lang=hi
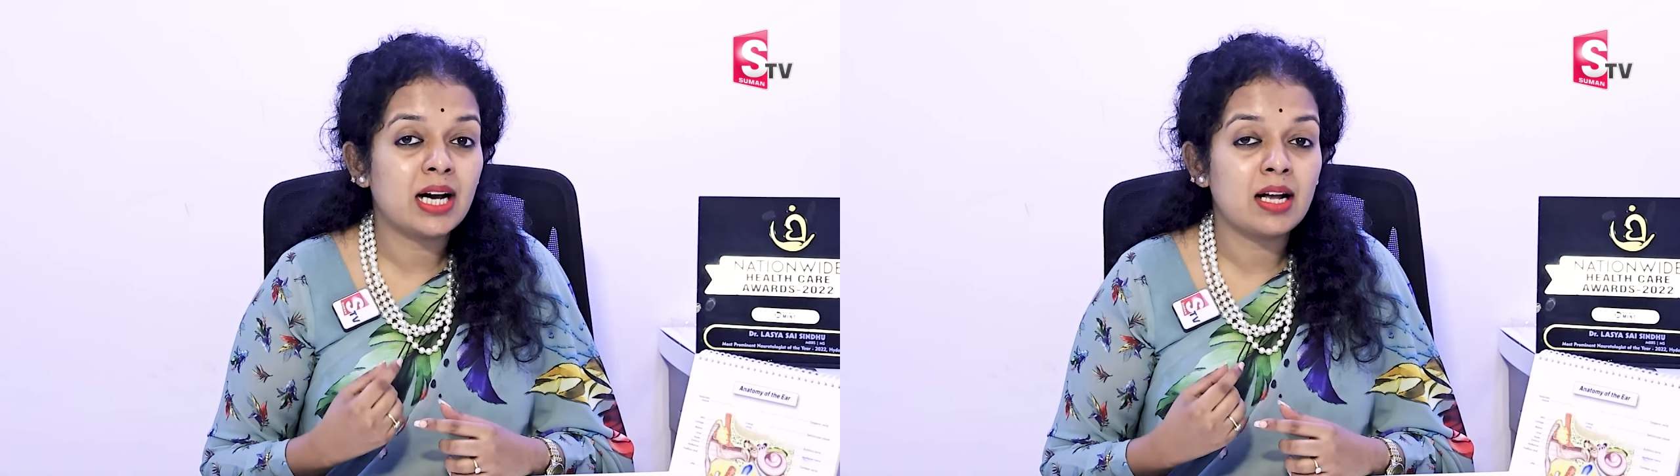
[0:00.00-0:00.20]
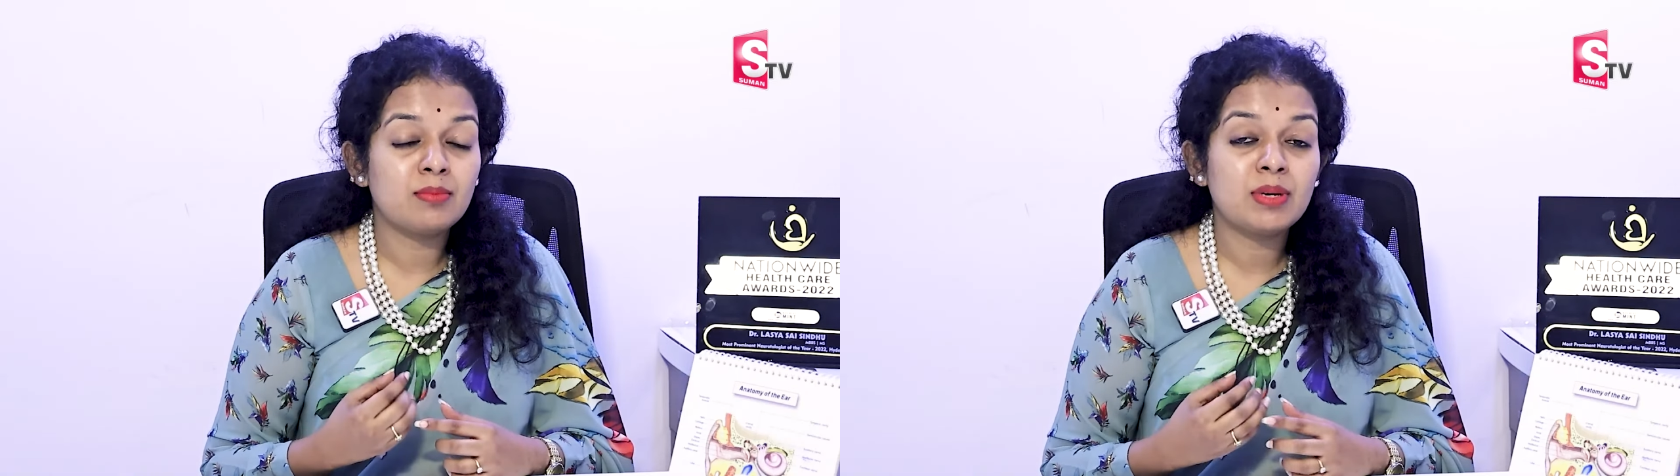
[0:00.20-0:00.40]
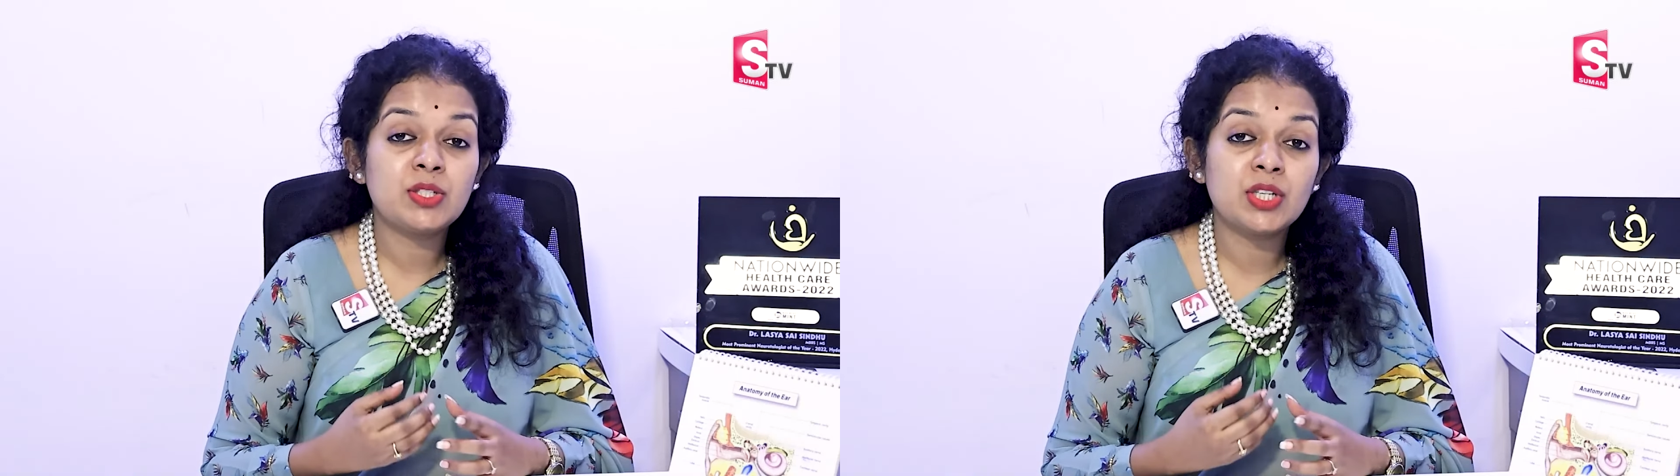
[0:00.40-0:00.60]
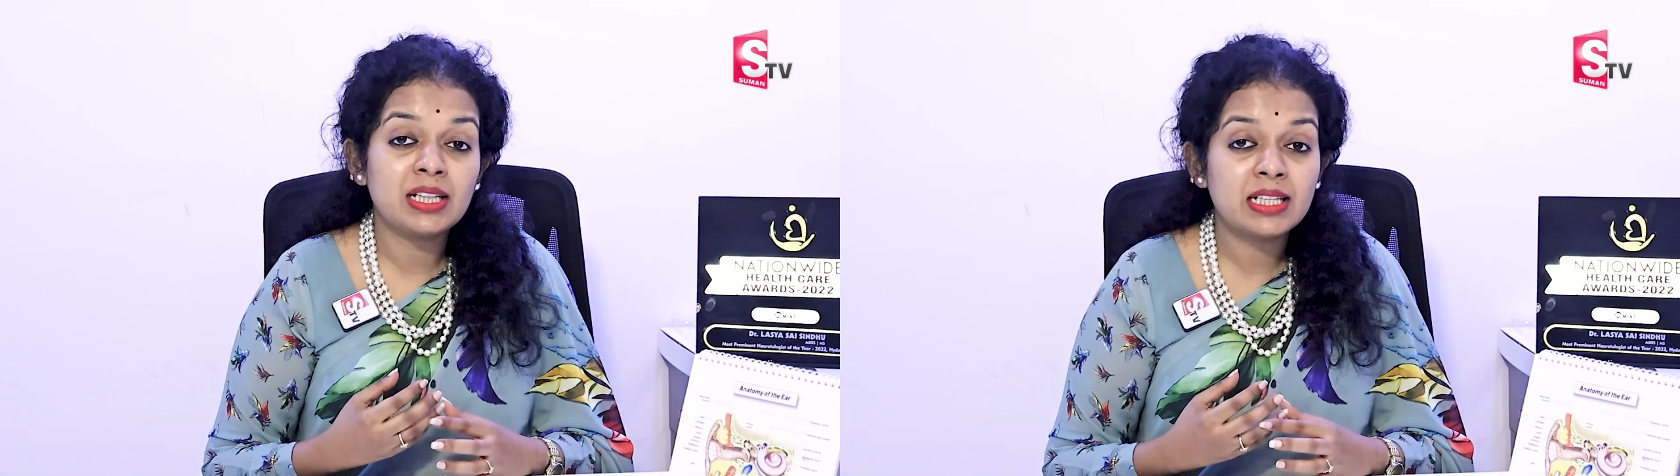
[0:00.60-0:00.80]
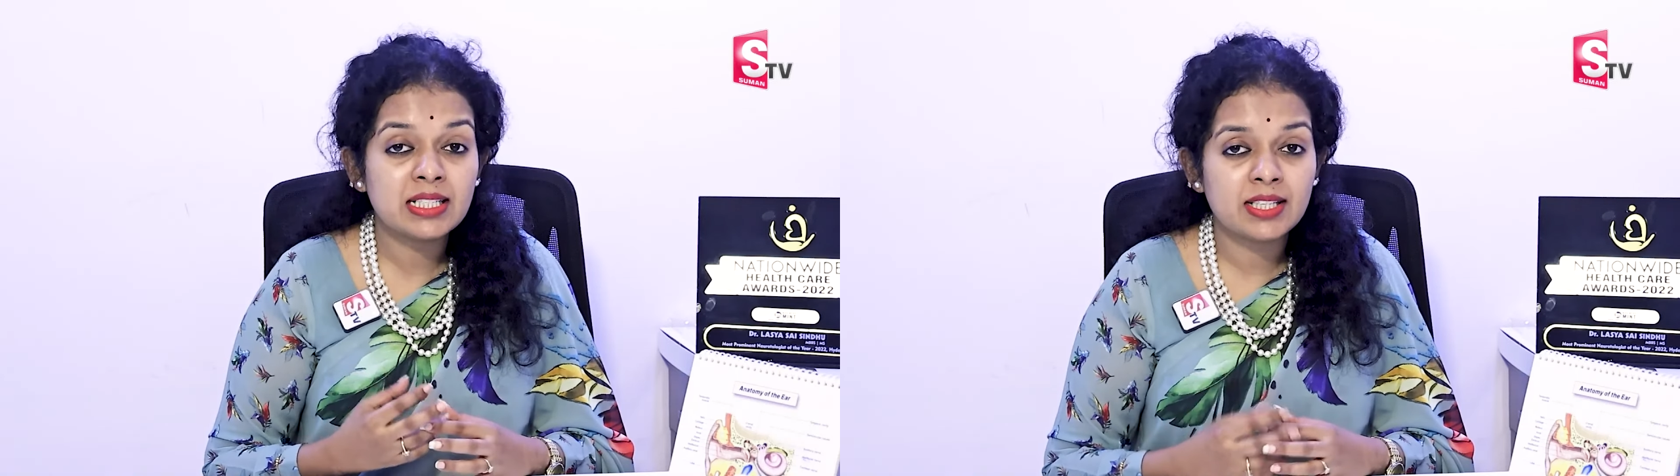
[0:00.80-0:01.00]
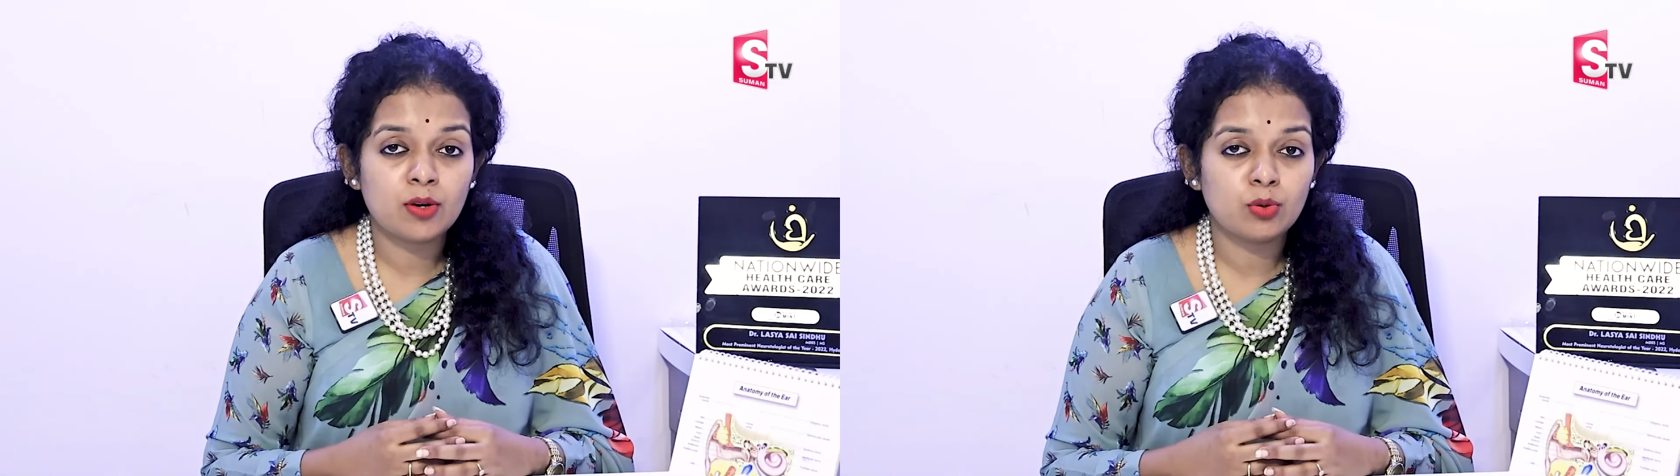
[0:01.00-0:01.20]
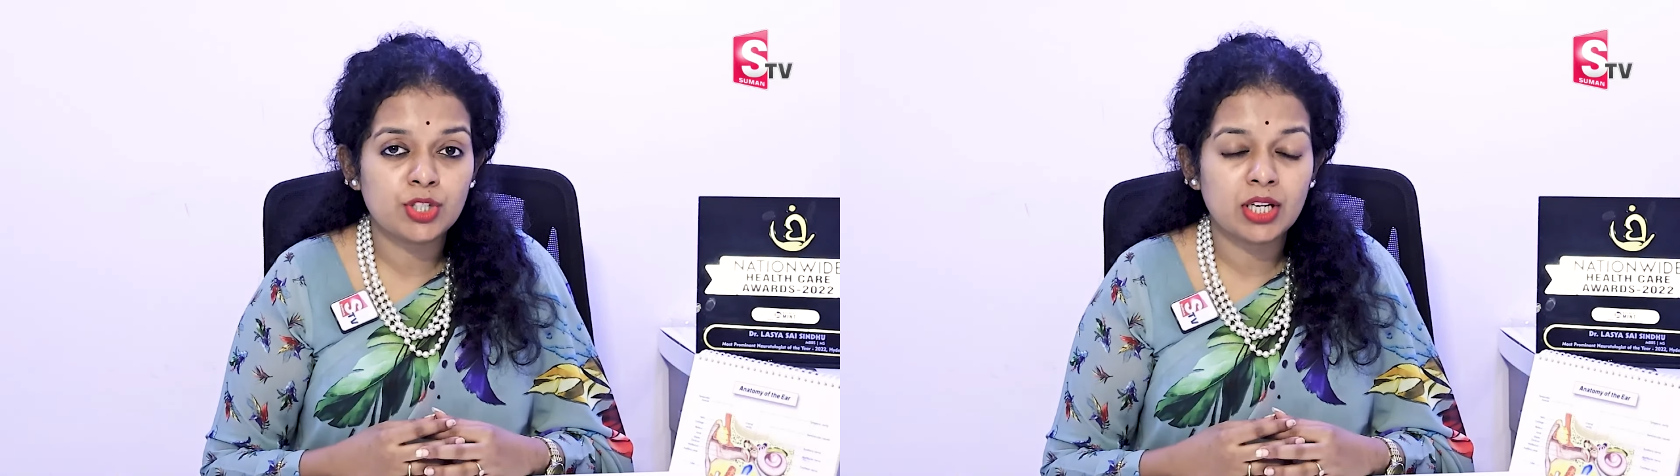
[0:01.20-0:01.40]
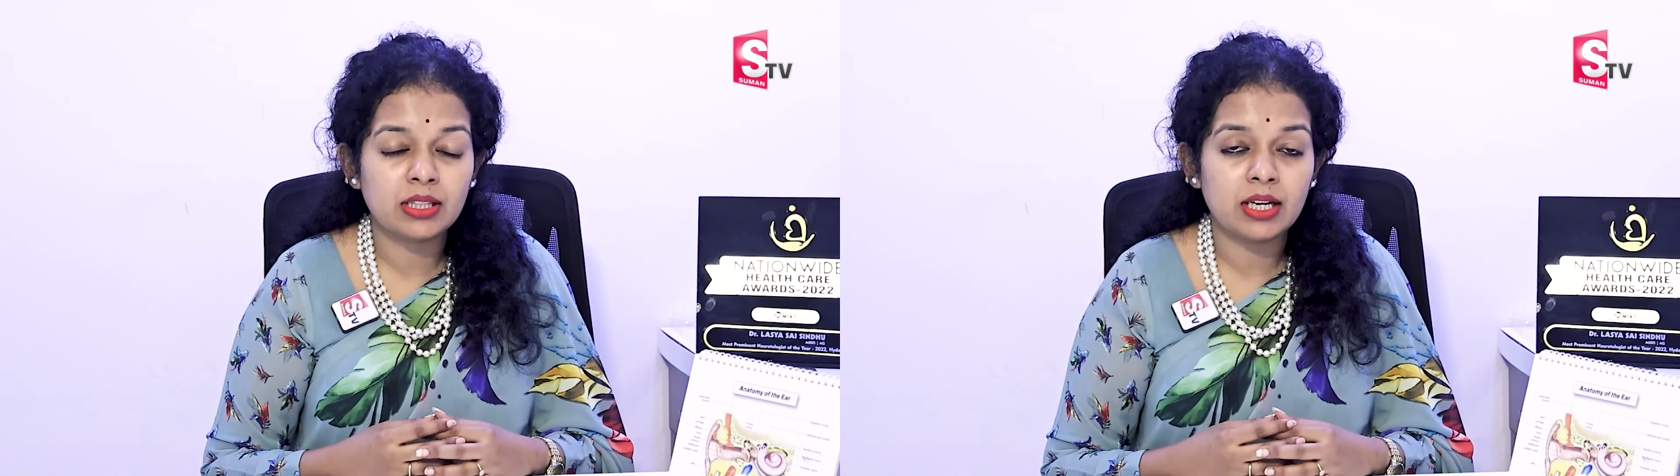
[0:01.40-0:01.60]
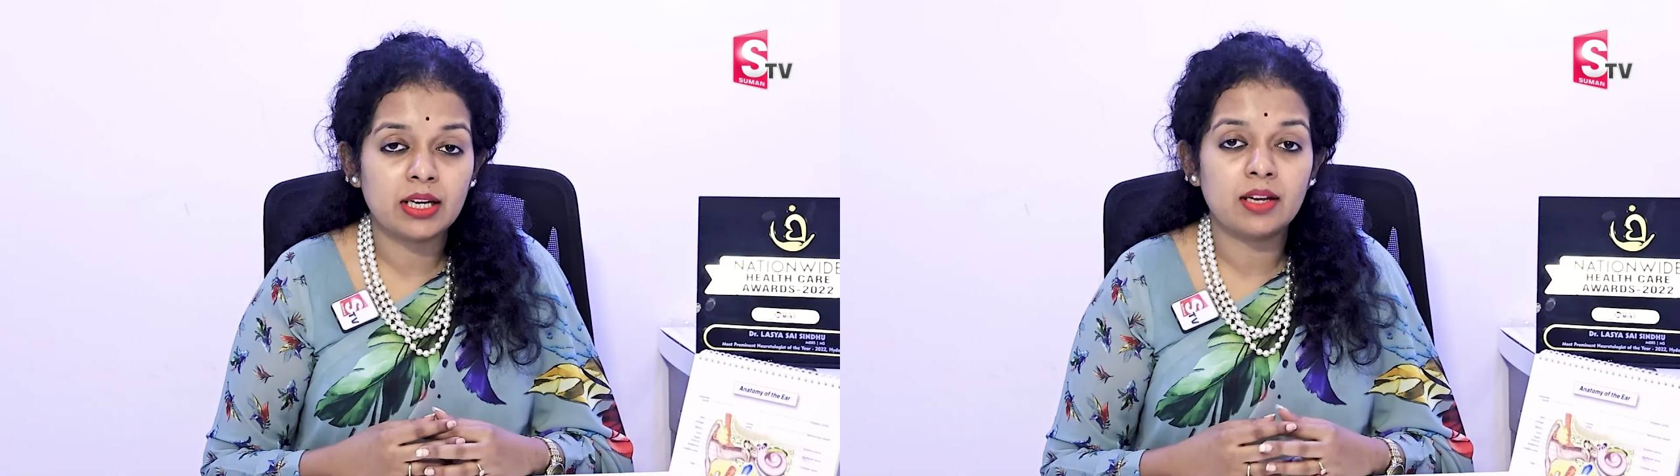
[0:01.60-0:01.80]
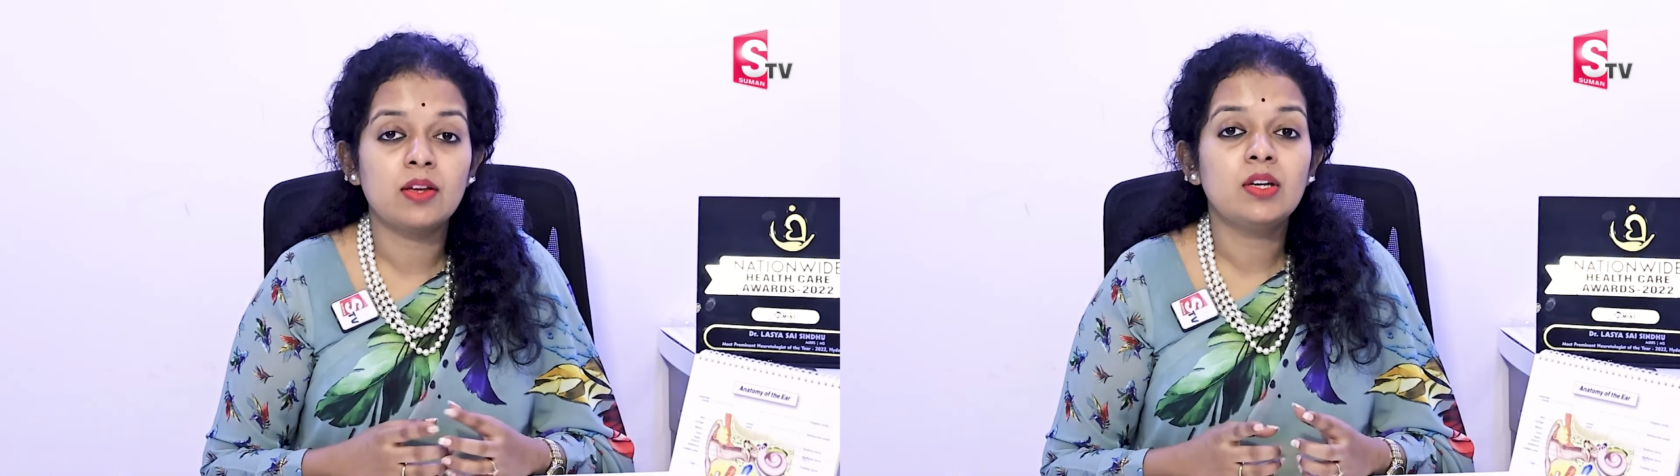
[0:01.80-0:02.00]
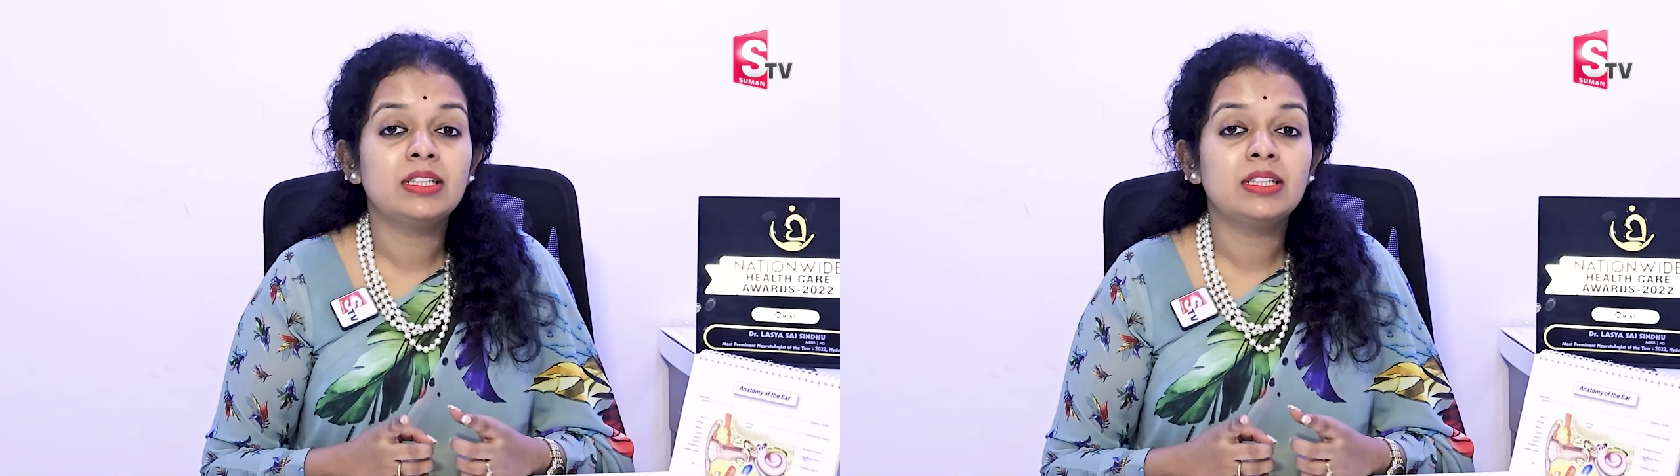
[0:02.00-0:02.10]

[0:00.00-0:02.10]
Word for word: कान में जल्दी से हो जाता है